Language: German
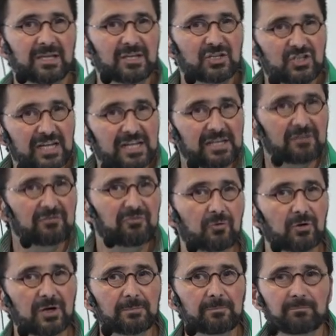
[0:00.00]
Stell dir
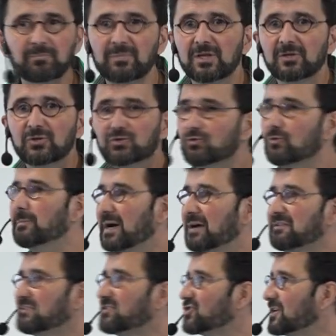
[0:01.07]
vor, du
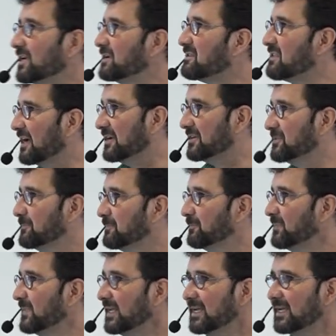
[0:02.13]
machst stille Zeit.
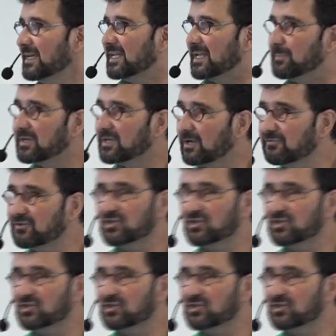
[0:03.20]
Der Begriff